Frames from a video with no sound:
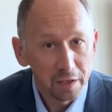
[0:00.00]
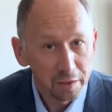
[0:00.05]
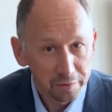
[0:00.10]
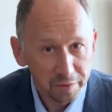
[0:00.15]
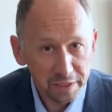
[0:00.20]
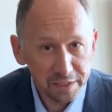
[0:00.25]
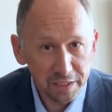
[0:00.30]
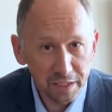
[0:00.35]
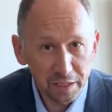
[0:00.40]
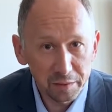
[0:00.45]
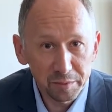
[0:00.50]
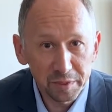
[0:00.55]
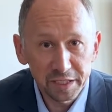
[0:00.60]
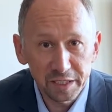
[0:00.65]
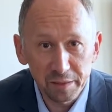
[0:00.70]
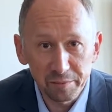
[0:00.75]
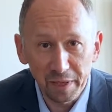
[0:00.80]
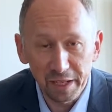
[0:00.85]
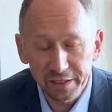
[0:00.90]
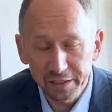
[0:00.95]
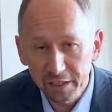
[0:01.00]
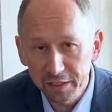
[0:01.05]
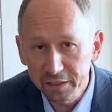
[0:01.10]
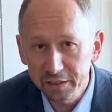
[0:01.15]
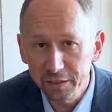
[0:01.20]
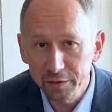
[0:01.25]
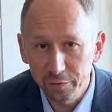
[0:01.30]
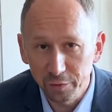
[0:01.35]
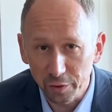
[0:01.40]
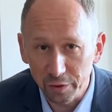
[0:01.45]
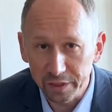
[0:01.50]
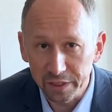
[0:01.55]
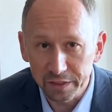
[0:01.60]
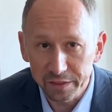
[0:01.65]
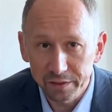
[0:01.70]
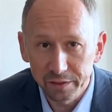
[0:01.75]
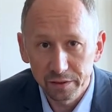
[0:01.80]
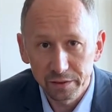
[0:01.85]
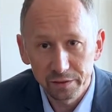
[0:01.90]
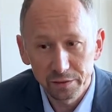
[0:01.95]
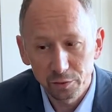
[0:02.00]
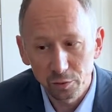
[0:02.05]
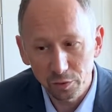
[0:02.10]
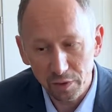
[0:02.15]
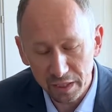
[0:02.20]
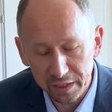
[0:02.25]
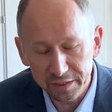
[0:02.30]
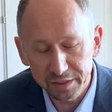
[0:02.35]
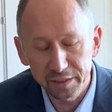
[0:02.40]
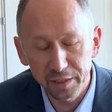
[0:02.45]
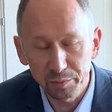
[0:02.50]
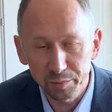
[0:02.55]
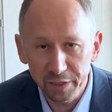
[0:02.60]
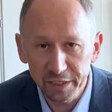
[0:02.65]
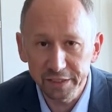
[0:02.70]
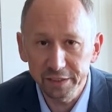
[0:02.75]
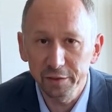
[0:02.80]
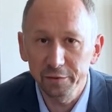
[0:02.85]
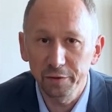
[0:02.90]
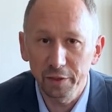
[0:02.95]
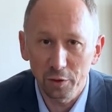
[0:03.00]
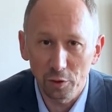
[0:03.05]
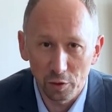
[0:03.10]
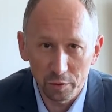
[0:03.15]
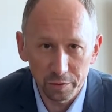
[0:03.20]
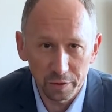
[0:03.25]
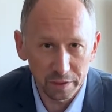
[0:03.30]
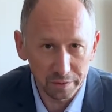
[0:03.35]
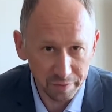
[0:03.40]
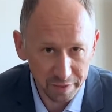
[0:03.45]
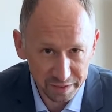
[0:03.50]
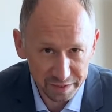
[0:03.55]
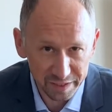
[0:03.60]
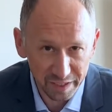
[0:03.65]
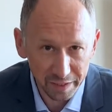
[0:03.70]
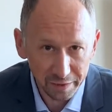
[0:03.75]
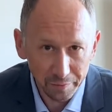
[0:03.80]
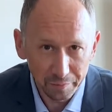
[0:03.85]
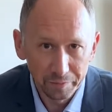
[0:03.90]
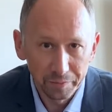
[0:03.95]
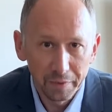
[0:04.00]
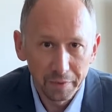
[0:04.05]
Was er damit gemeint hat, ist folgendes. Du kannst der beste Verkäufer der Welt sein,